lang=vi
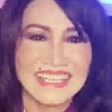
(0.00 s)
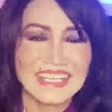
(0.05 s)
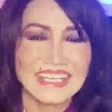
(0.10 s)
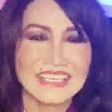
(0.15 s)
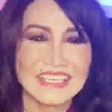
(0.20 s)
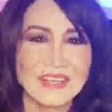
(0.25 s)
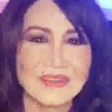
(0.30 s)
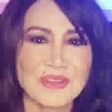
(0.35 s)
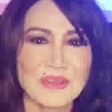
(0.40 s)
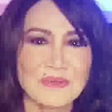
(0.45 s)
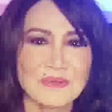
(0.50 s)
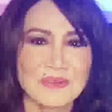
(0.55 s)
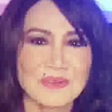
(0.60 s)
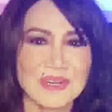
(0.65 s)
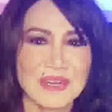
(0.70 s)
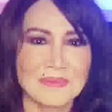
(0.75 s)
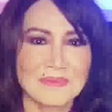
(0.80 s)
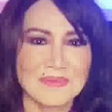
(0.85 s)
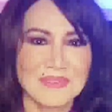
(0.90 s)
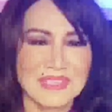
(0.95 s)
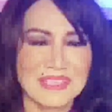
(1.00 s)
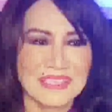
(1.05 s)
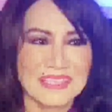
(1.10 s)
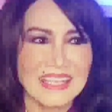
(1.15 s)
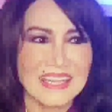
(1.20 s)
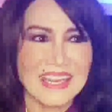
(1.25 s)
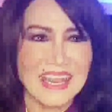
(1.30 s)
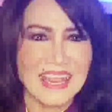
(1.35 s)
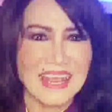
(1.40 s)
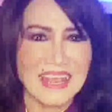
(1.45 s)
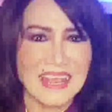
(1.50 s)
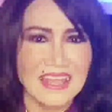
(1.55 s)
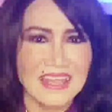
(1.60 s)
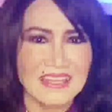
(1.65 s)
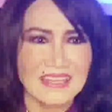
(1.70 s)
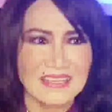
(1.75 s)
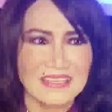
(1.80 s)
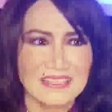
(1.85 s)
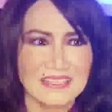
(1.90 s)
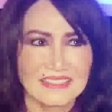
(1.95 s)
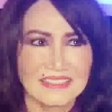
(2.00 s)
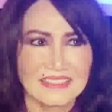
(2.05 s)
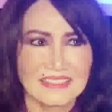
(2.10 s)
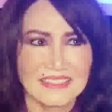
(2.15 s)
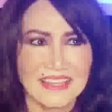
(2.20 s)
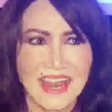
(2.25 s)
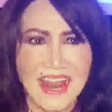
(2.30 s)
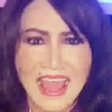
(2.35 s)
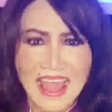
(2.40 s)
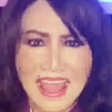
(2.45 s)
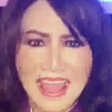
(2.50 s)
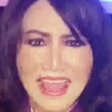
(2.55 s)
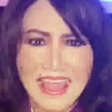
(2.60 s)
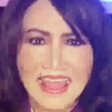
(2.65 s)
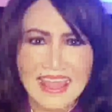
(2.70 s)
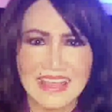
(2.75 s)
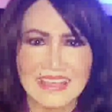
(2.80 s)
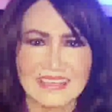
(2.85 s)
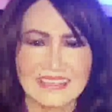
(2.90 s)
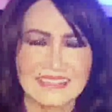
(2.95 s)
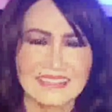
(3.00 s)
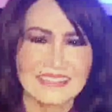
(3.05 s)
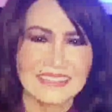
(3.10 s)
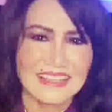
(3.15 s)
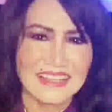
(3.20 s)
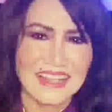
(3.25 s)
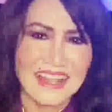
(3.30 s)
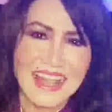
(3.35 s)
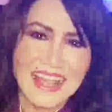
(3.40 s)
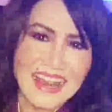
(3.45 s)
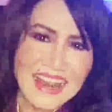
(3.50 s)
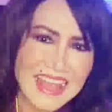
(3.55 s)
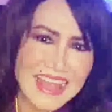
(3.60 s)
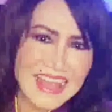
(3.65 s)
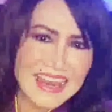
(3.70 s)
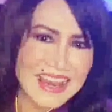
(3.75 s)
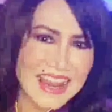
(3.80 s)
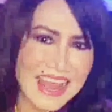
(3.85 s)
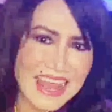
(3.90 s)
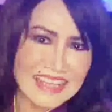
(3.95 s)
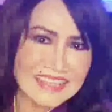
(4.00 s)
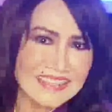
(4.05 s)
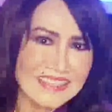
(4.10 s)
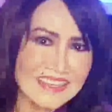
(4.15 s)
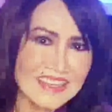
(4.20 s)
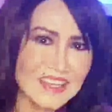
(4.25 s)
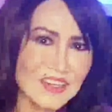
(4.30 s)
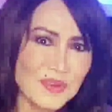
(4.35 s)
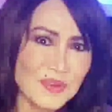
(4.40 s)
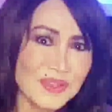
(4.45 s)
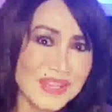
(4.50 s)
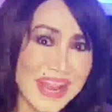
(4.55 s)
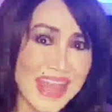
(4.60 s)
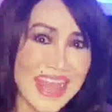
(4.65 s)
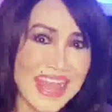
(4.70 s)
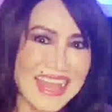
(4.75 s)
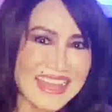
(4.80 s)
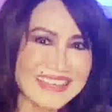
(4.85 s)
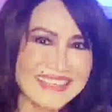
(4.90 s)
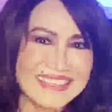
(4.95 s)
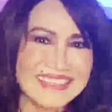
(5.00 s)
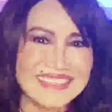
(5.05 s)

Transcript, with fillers: nếu không lầm thì tên là la la la la như là nốt la đó